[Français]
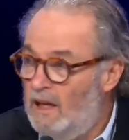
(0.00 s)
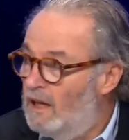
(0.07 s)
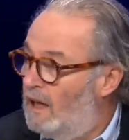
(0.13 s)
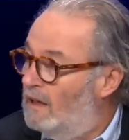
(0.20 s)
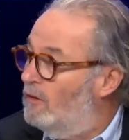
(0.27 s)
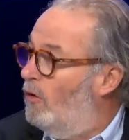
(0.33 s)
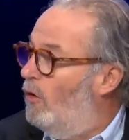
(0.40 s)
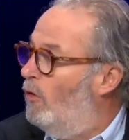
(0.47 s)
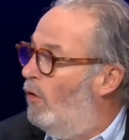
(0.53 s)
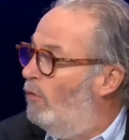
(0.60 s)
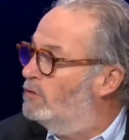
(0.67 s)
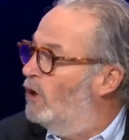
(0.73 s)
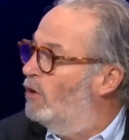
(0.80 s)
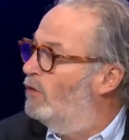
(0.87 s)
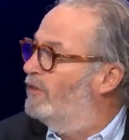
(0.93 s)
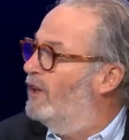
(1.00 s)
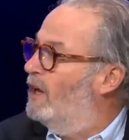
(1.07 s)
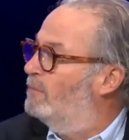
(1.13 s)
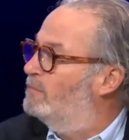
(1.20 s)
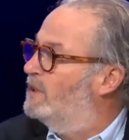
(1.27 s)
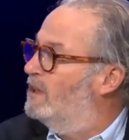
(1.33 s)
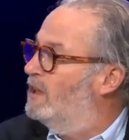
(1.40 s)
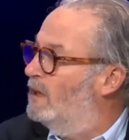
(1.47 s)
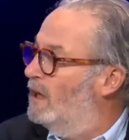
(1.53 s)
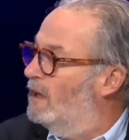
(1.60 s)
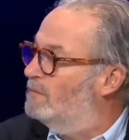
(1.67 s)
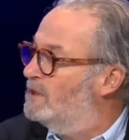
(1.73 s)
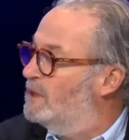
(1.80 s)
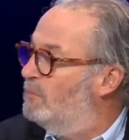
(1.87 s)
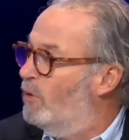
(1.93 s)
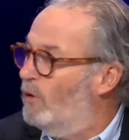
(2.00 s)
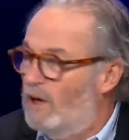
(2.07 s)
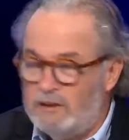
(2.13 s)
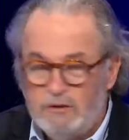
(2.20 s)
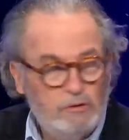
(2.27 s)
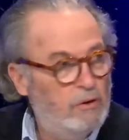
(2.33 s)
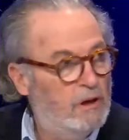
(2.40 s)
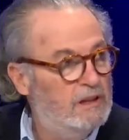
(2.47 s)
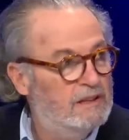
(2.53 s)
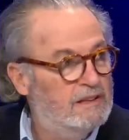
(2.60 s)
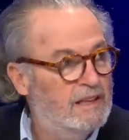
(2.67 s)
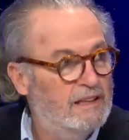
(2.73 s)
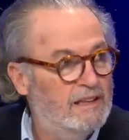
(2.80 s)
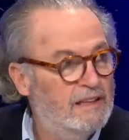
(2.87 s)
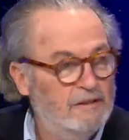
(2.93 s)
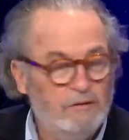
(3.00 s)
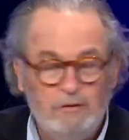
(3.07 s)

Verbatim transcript: Alors on, en revient un petit, un petit peu à l'actualité